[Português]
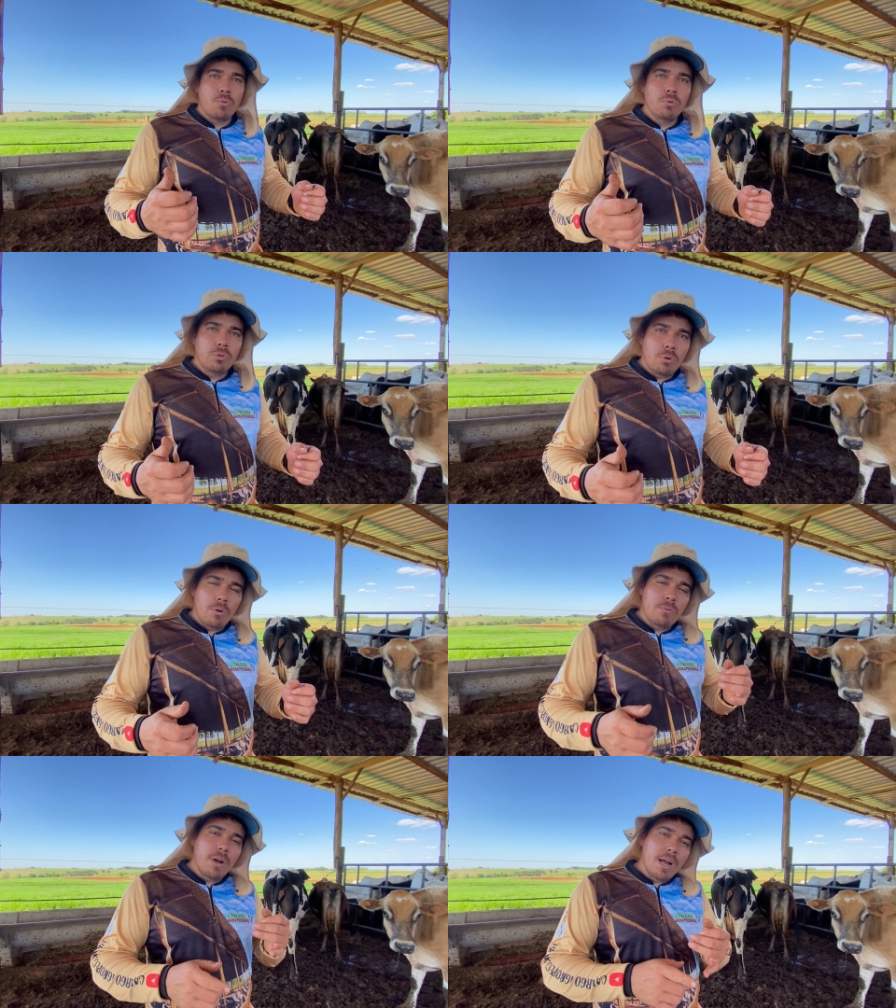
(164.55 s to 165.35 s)
com
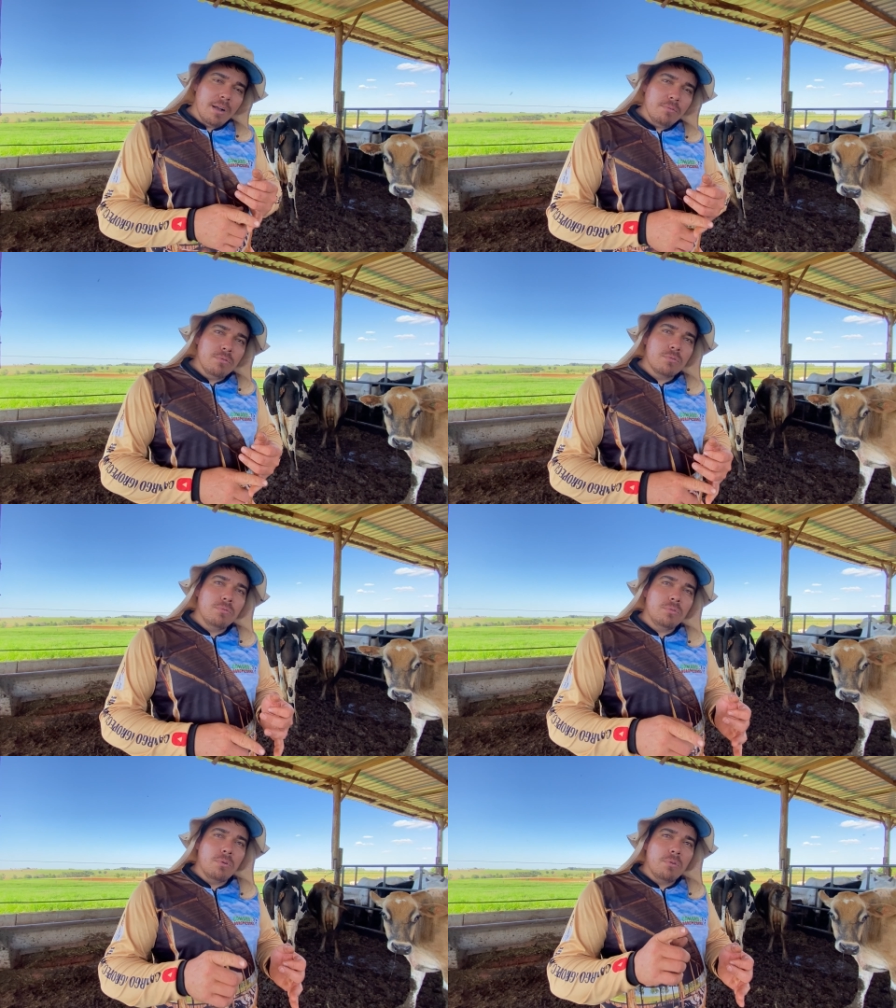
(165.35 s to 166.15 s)
touro Angus,
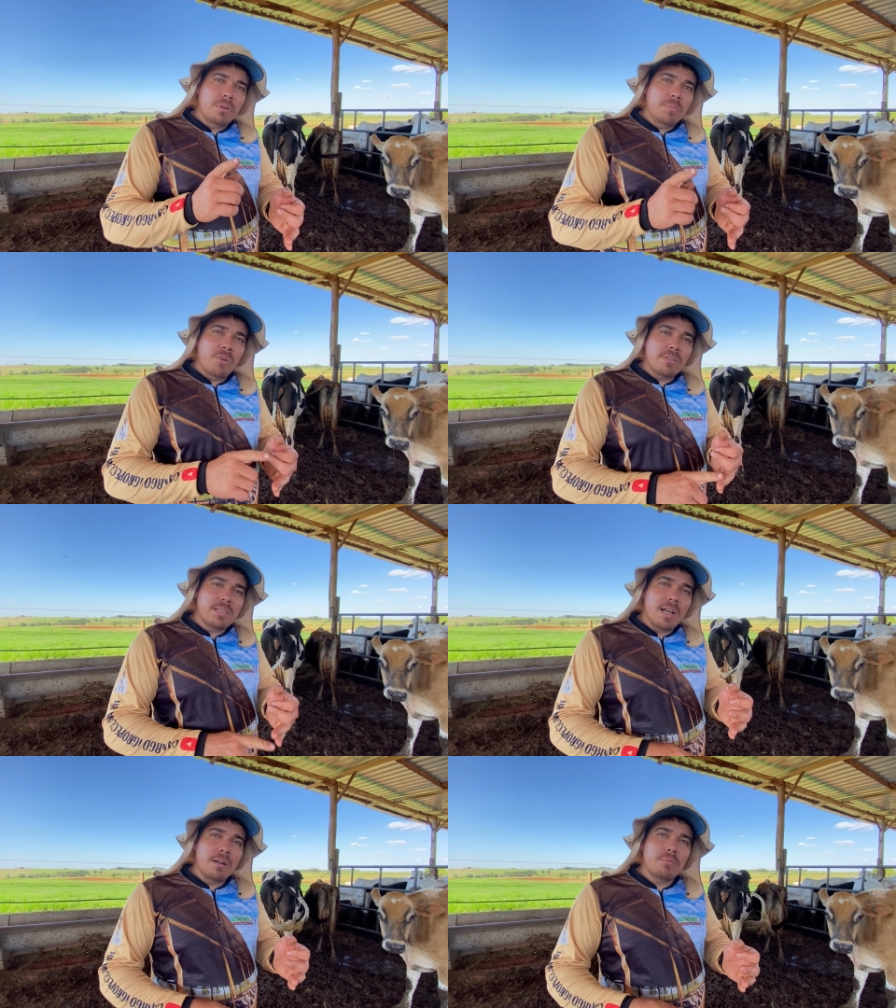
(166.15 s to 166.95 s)
com touro
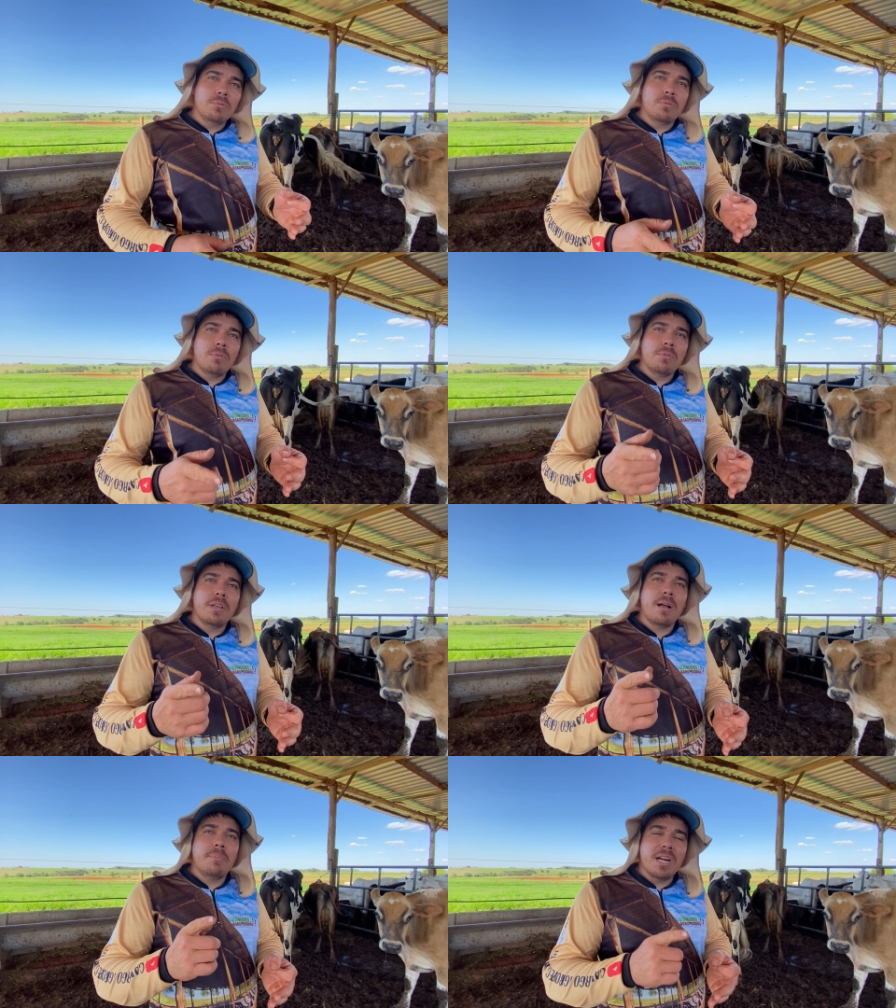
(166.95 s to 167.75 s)
Limousin, com touro
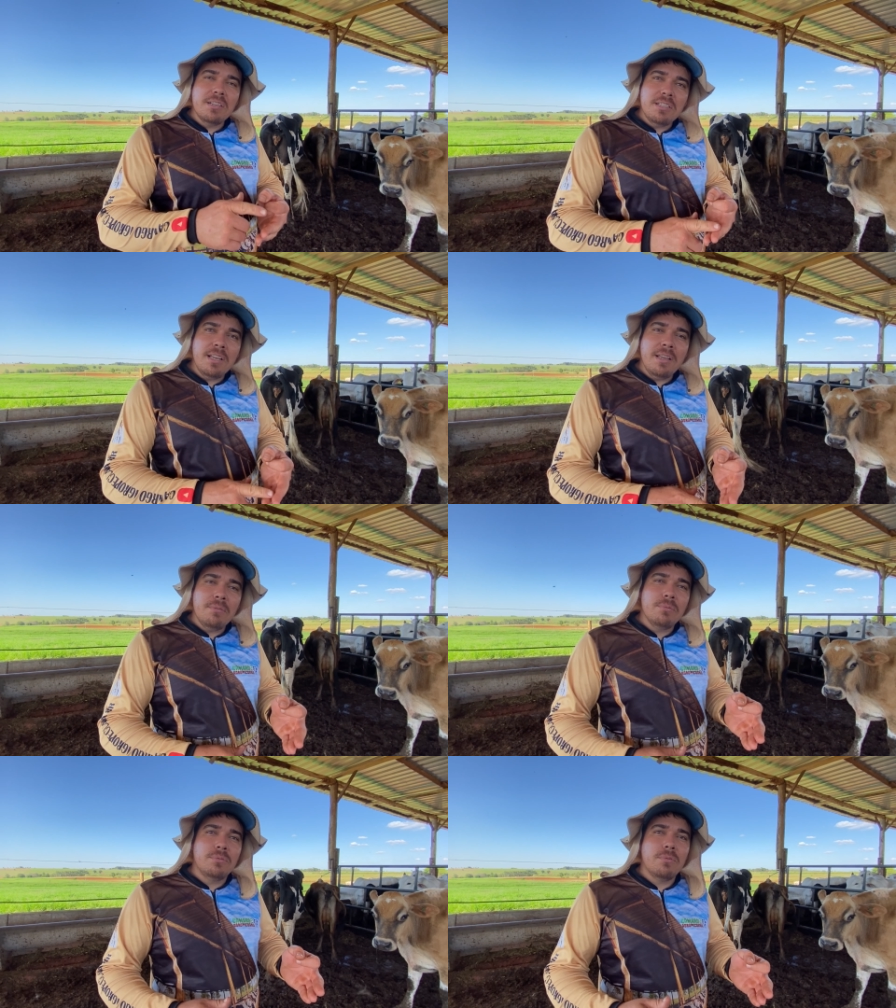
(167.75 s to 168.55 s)

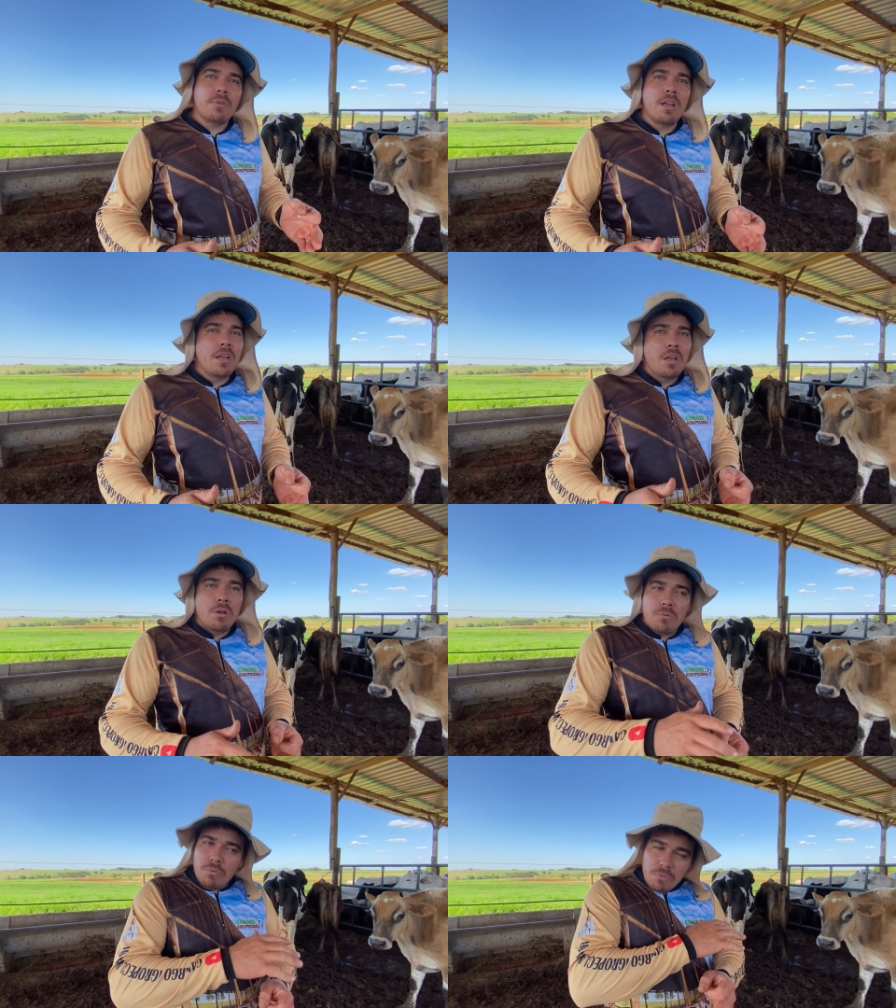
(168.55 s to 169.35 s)
Quiaberdim, com touro
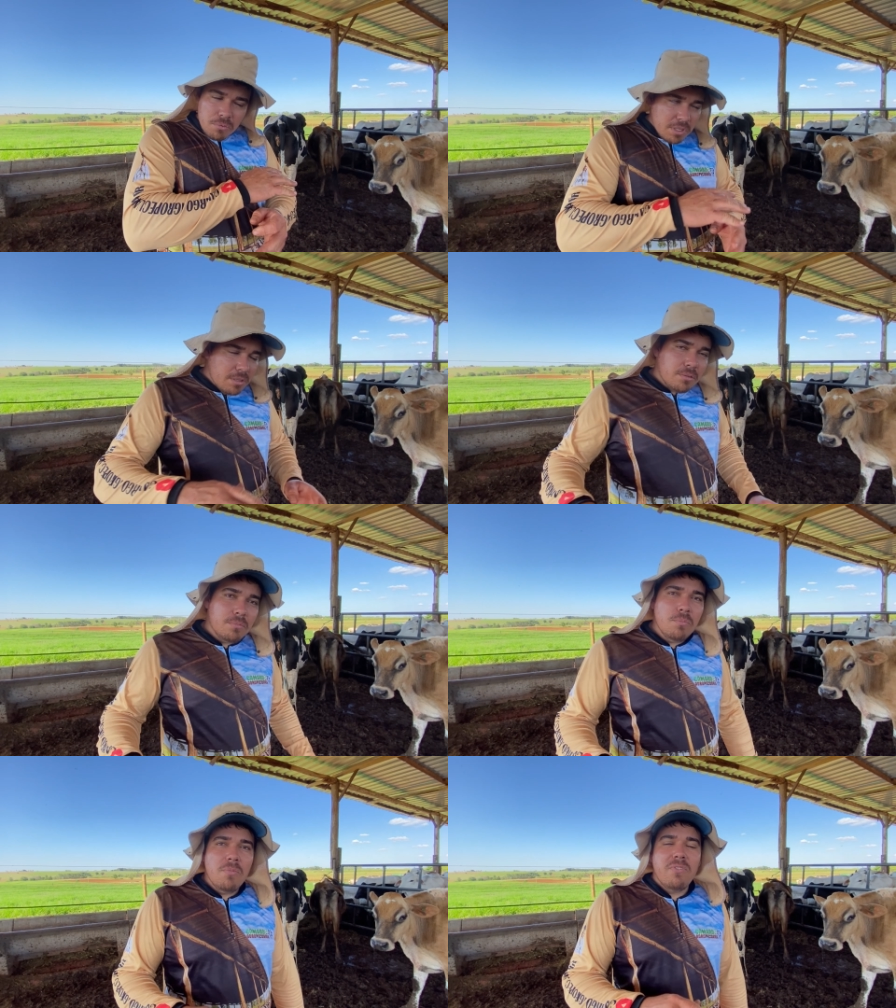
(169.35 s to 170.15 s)
com
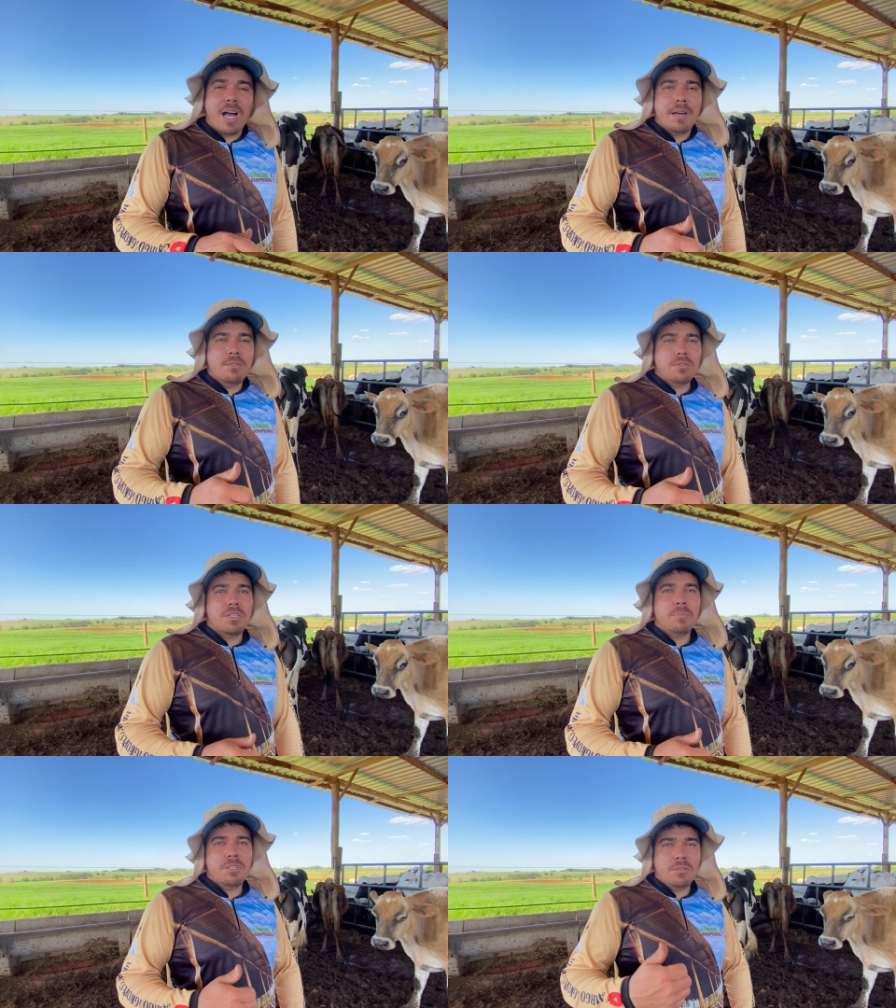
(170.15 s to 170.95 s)
vários
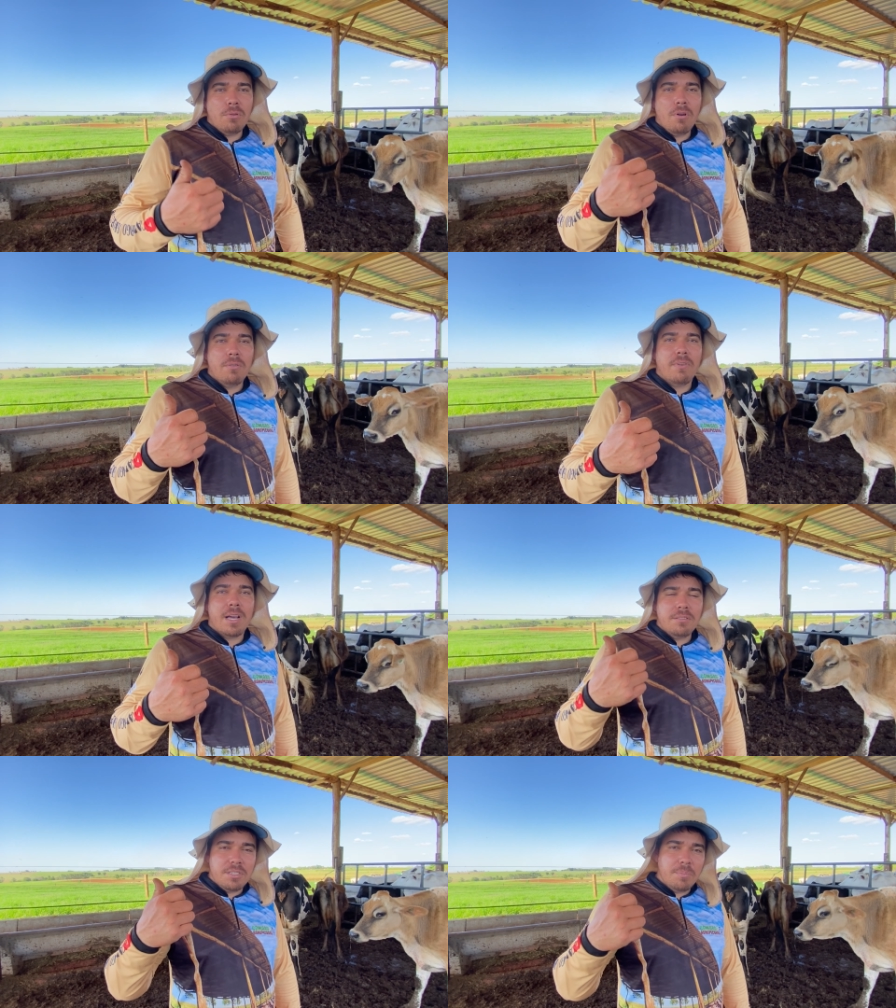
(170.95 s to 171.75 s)
tipos de touro,
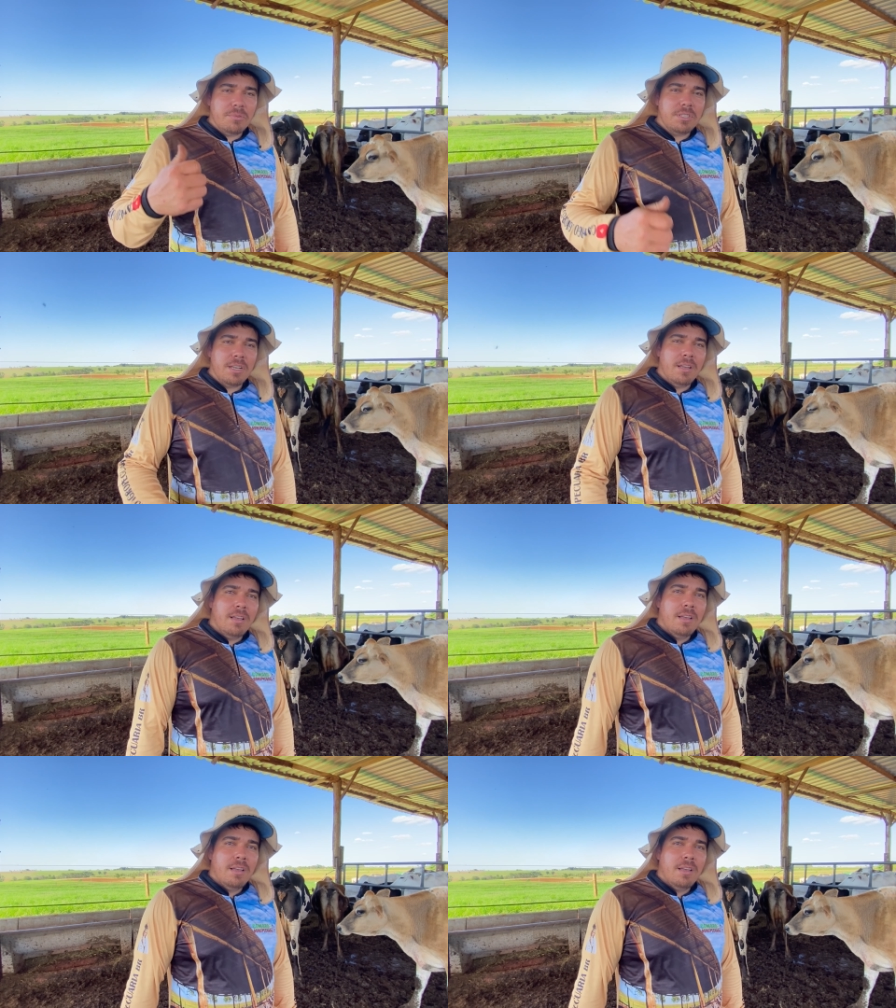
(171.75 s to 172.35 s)
vários tipos de...